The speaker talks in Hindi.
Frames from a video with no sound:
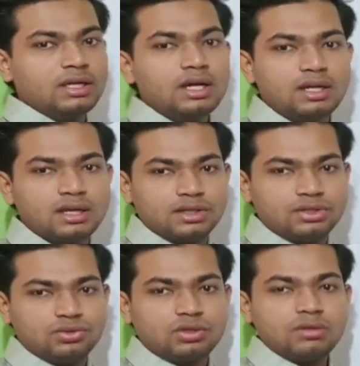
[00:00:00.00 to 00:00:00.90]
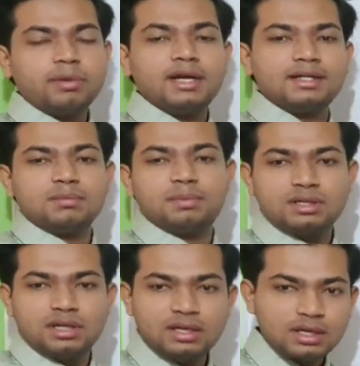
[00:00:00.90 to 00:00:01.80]
इनर्ट है जो कि
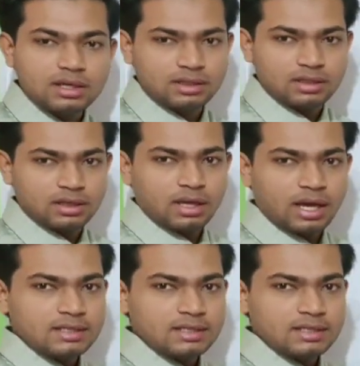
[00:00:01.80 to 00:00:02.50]
पार्टिसिपेट नहीं करती है